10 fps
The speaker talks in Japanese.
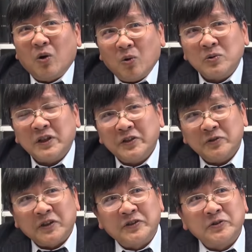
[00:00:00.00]
同じよう
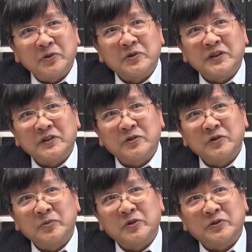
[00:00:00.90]
な重要性とい
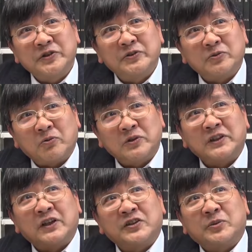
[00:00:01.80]
うものを中国に
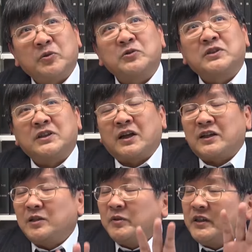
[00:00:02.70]
対して持ってな
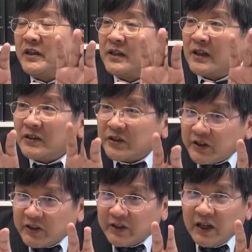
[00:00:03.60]
ければいけない
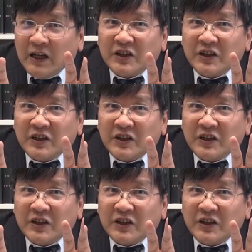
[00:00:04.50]
し